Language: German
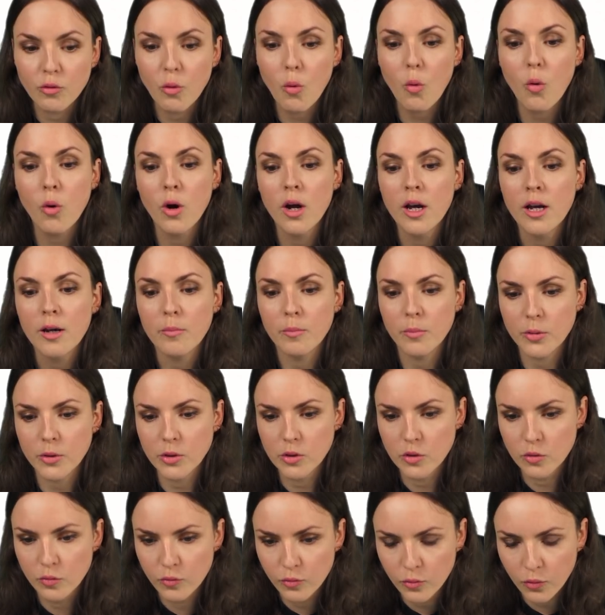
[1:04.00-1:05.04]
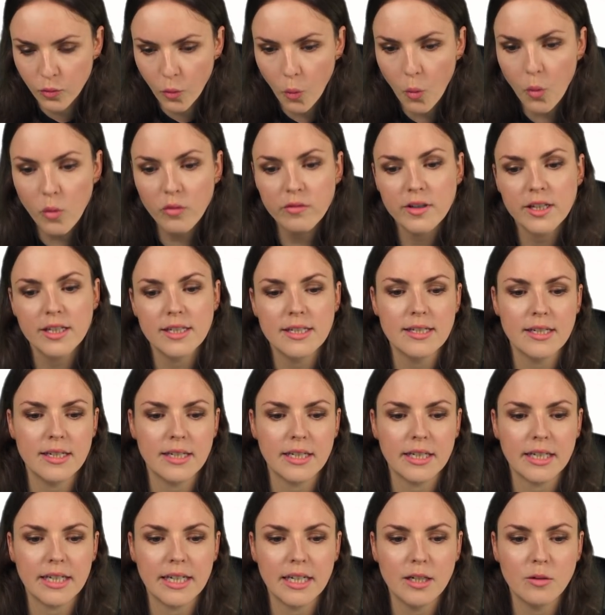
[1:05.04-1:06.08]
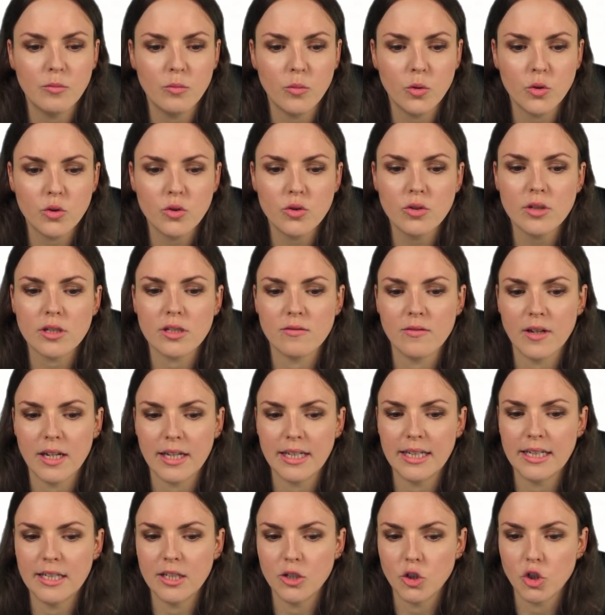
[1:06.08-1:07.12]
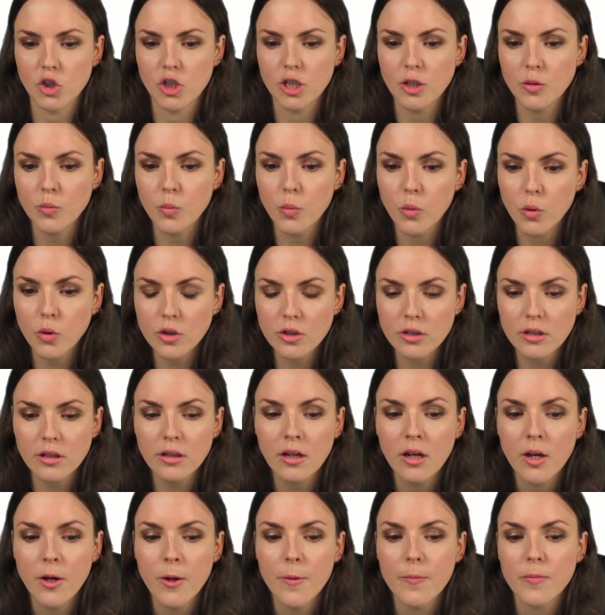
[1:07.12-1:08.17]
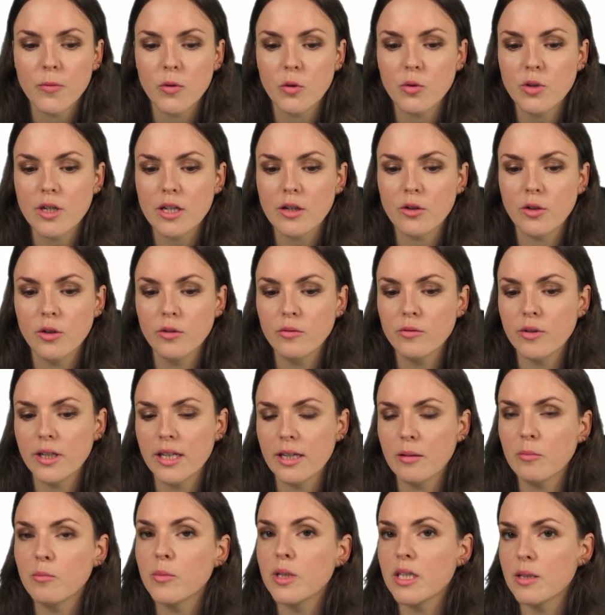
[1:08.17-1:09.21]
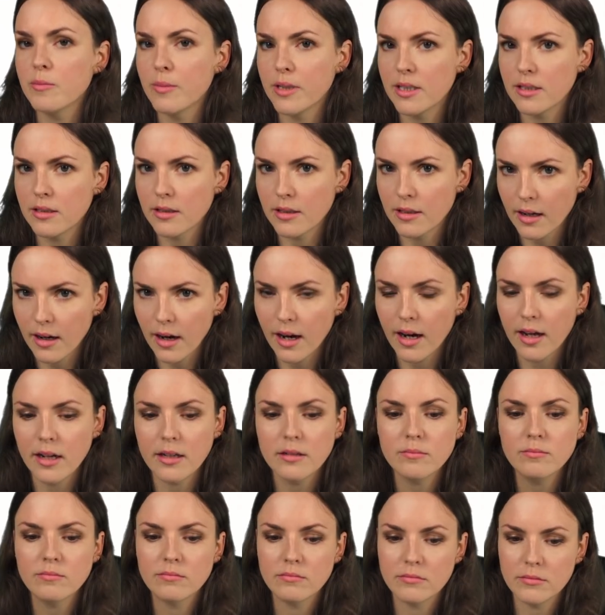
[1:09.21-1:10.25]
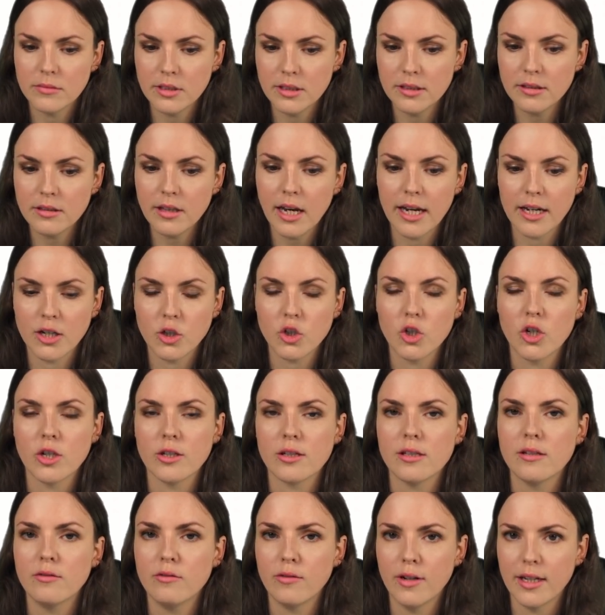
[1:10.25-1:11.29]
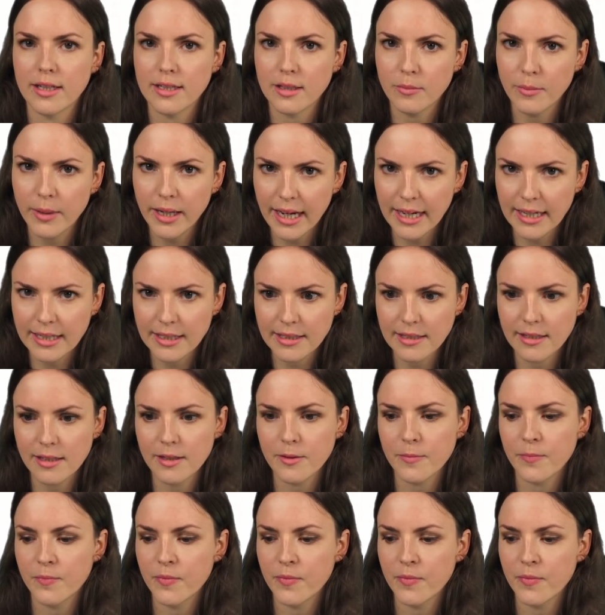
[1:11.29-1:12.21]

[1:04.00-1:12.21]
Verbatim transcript: wo bis wo wir integrieren müssen. Das wären hier die Schnittpunkte und dann können wir eben mit dem Integral diese eingeschlossene Fläche berechnen.